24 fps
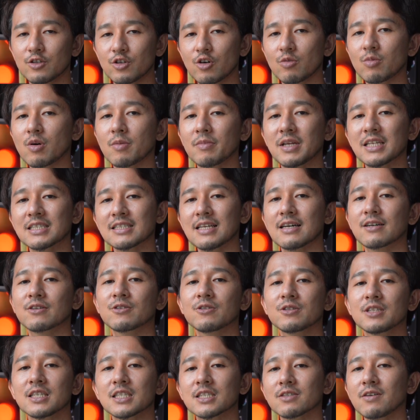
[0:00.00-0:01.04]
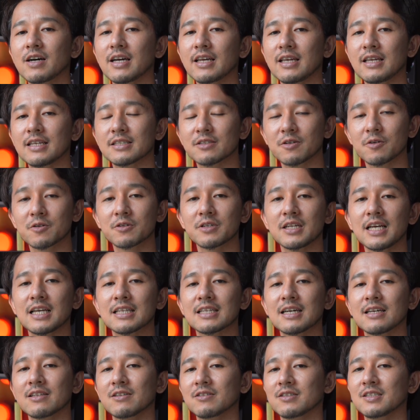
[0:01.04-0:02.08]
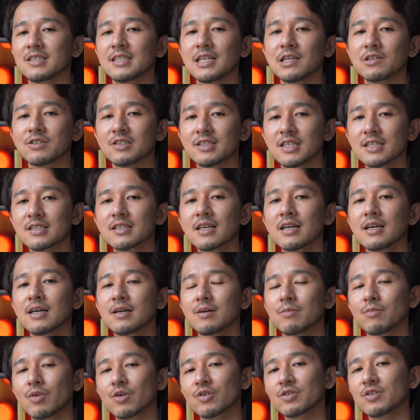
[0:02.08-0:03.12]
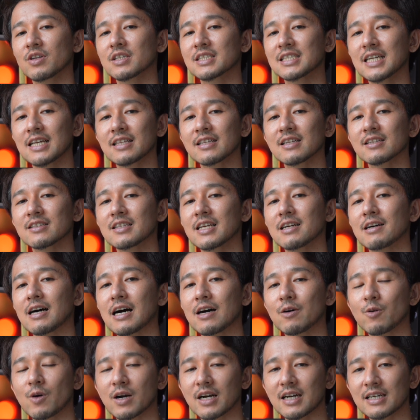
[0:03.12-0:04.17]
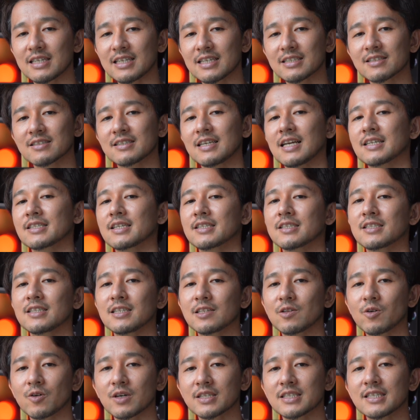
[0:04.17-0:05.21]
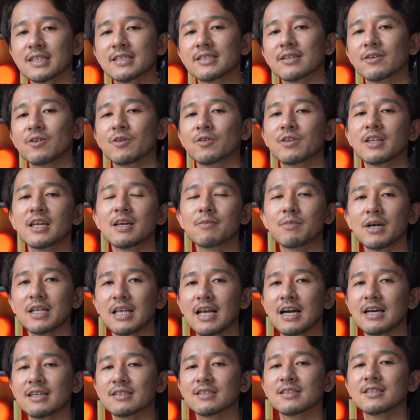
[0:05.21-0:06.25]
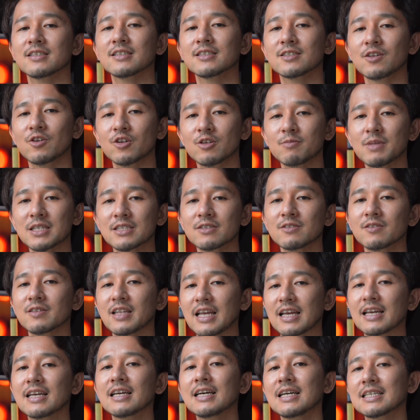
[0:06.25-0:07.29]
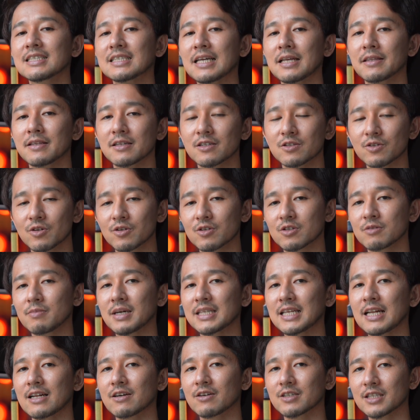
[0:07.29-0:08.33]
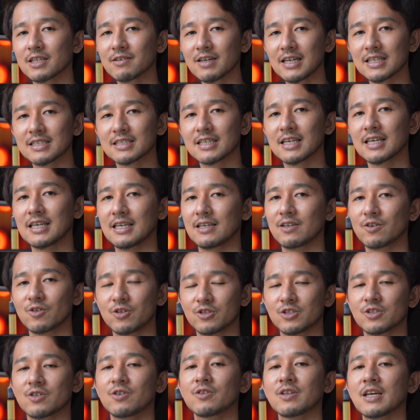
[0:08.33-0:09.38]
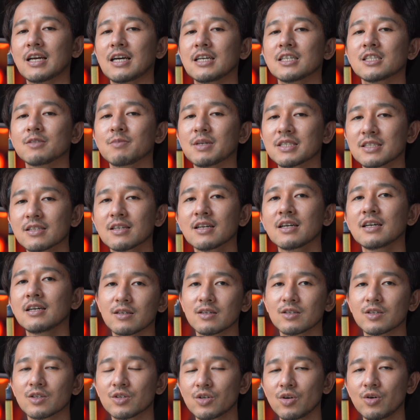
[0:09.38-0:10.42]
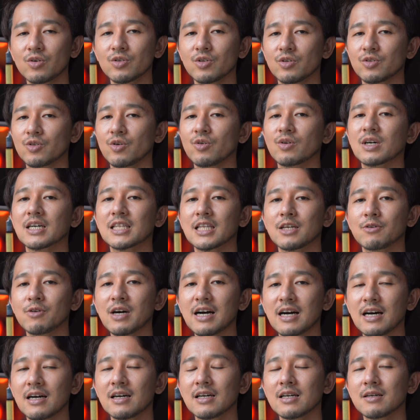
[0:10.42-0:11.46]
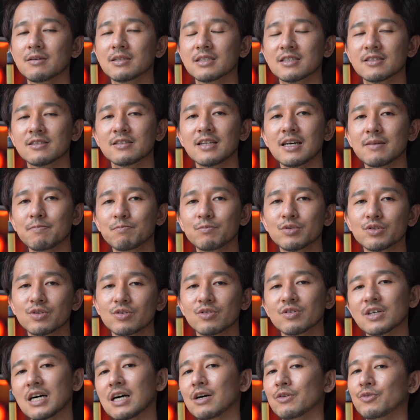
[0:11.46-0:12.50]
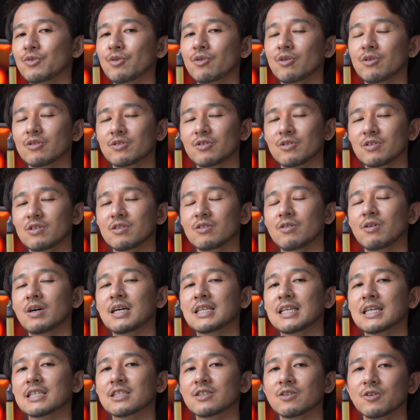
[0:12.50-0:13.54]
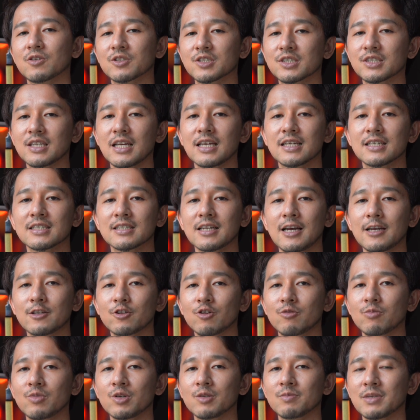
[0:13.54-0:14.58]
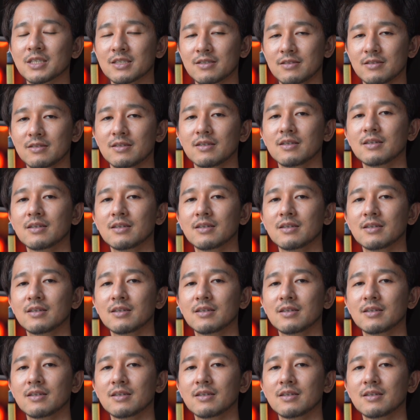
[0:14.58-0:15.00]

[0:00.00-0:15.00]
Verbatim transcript: どうも皆さんこんにちは、映像クリエイターの石出内です。僕のチャンネルでは分かりやすく優しい動画制作をテーマに発信しておりますので、チャンネル登録まだの方は是非よろしくお願いします。今日の動画ではスナップ動画を撮ろうというお話をしていきたいと思います。